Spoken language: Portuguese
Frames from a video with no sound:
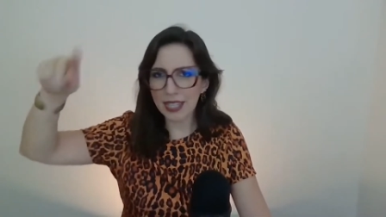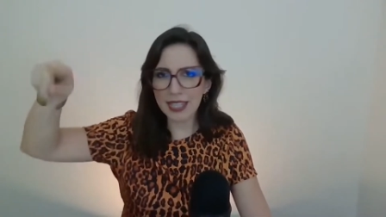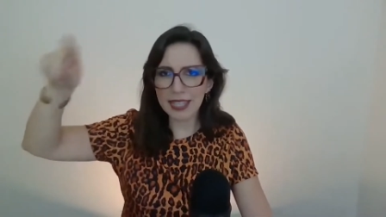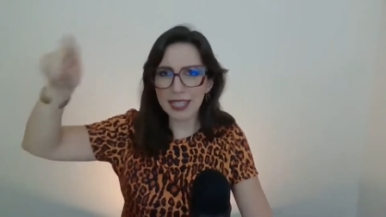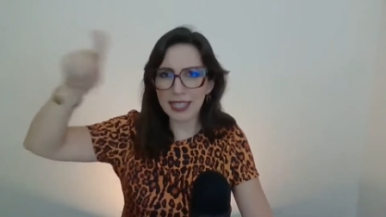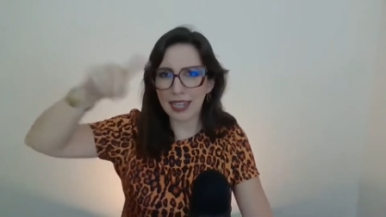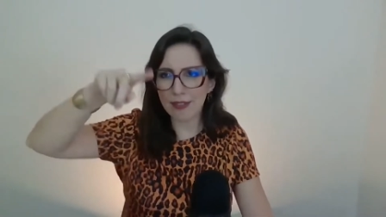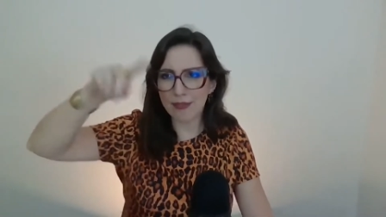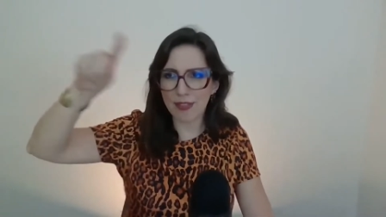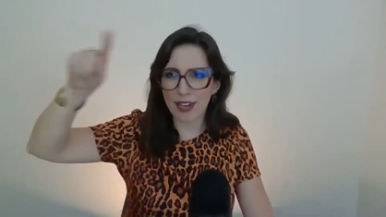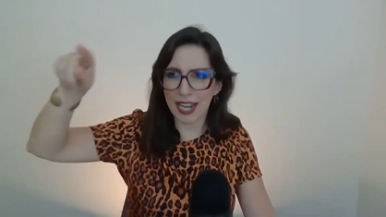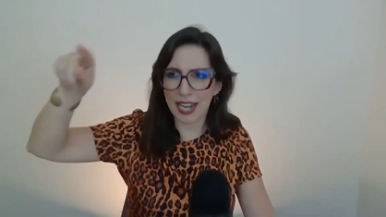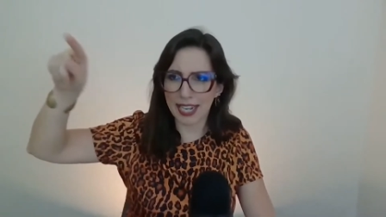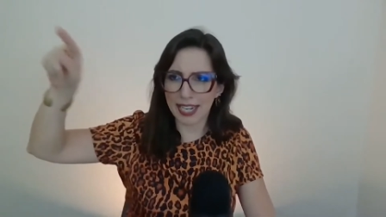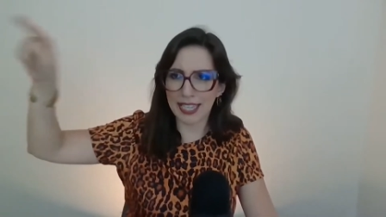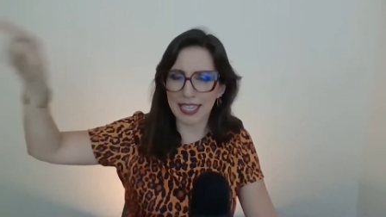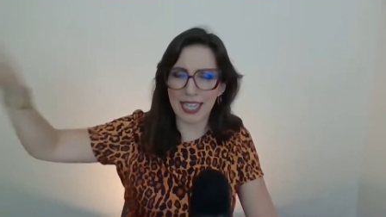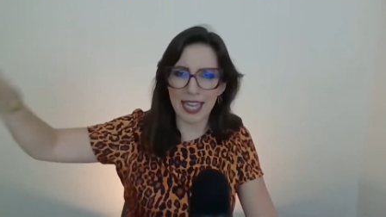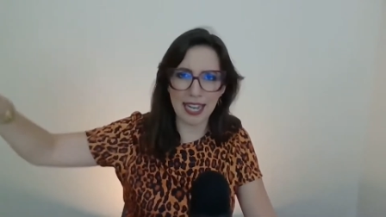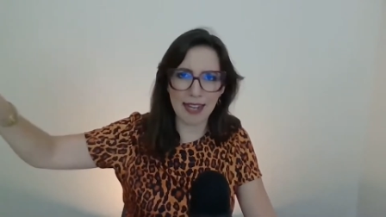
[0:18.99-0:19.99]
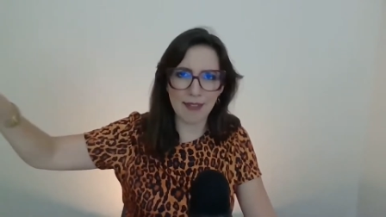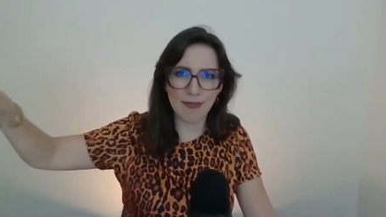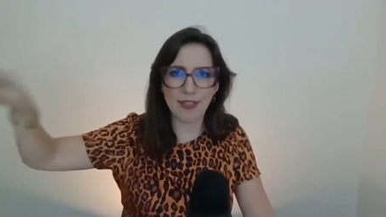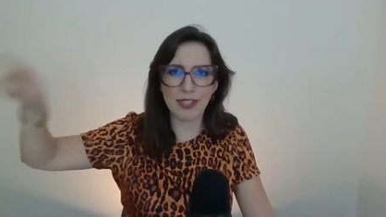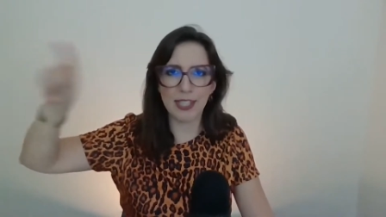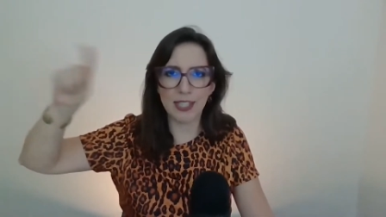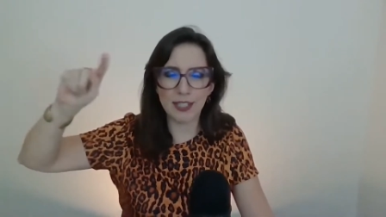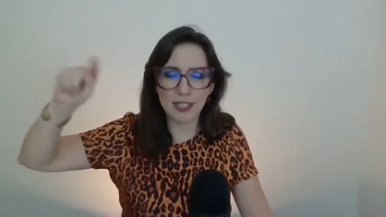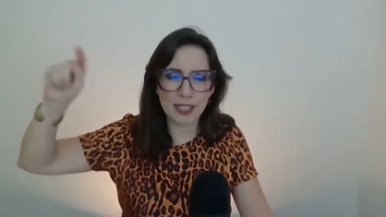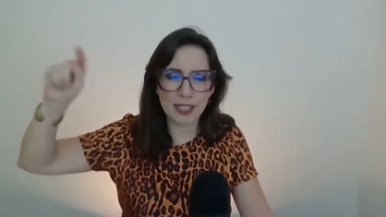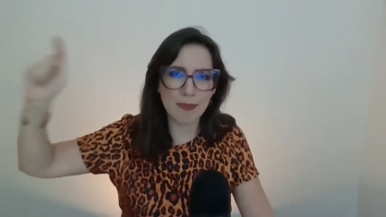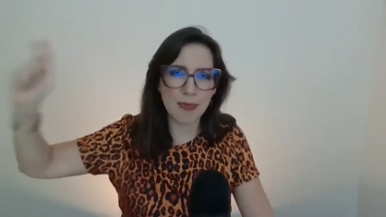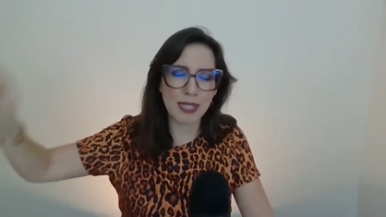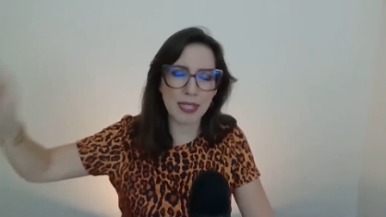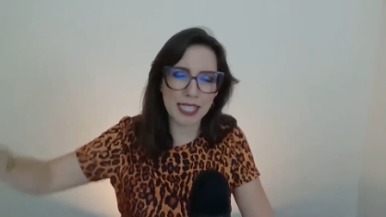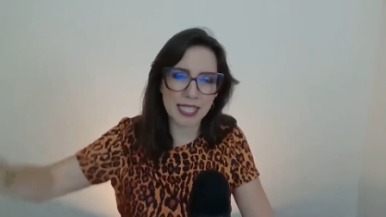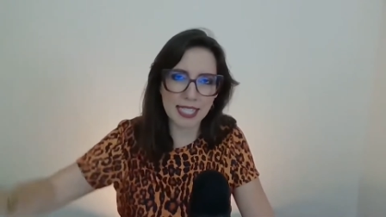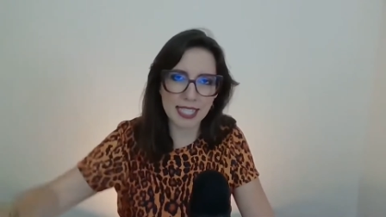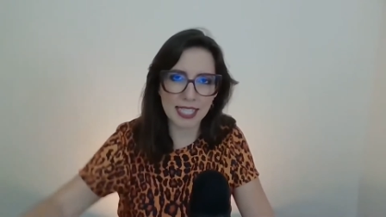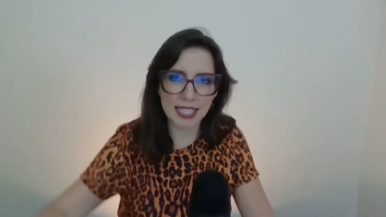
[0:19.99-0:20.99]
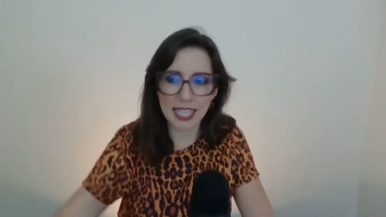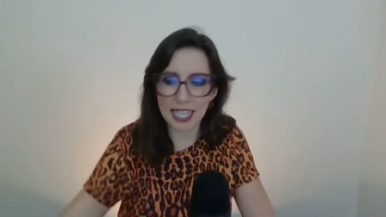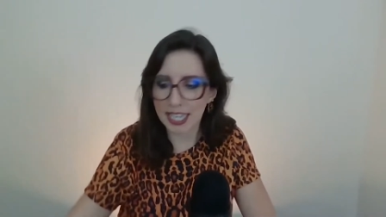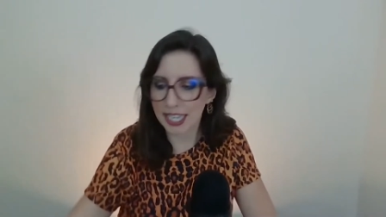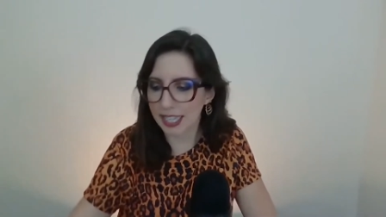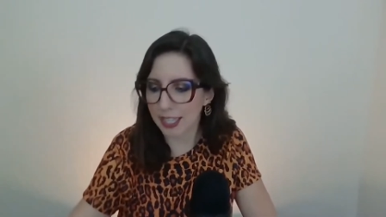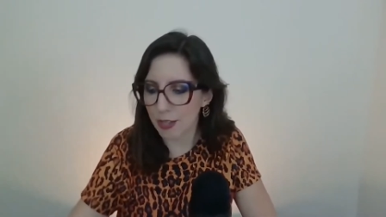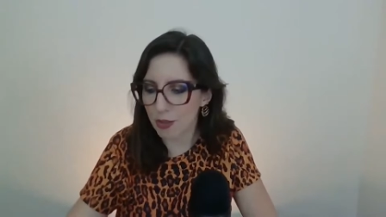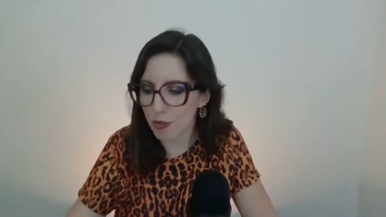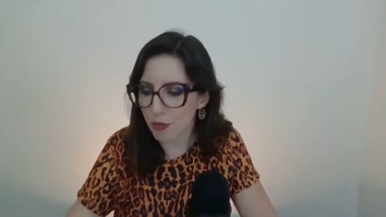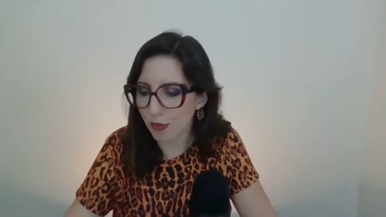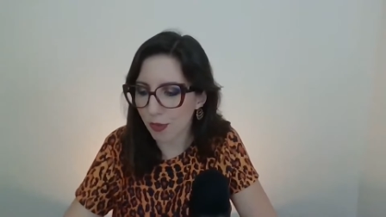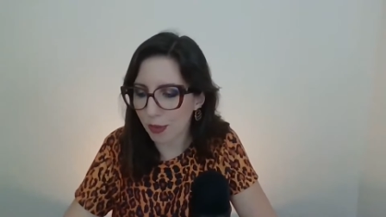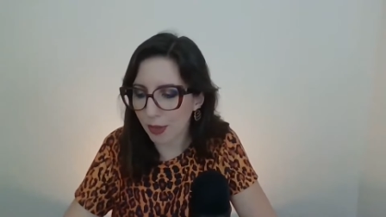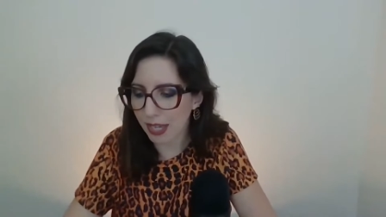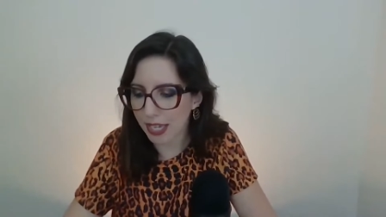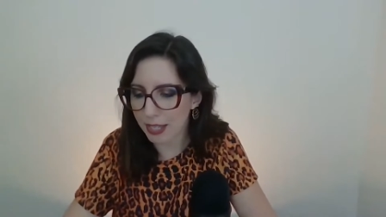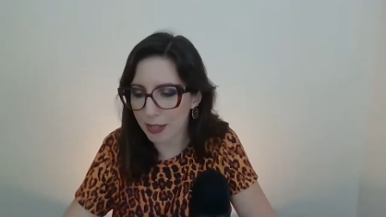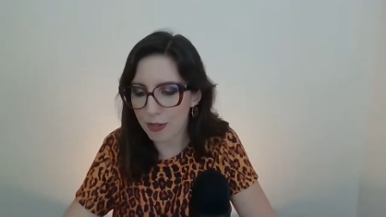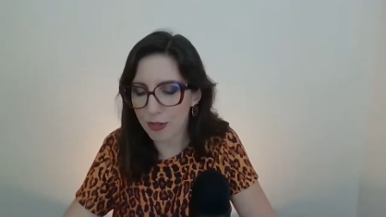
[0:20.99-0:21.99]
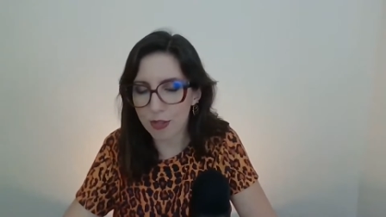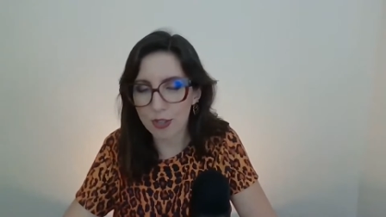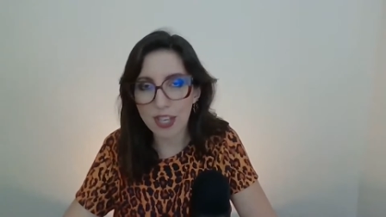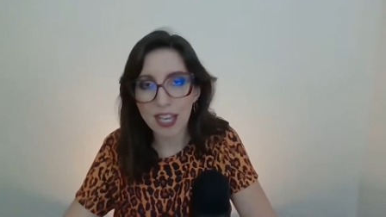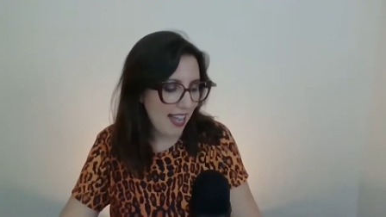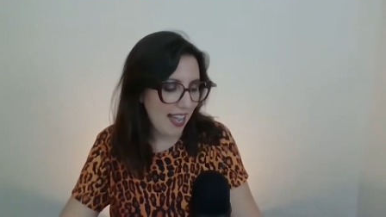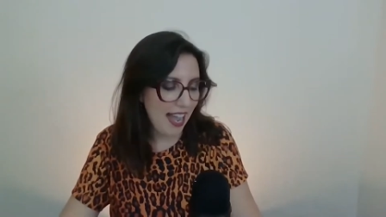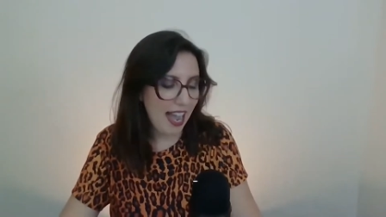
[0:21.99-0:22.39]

da vaga lá, falando que precisa ter inglês fluente.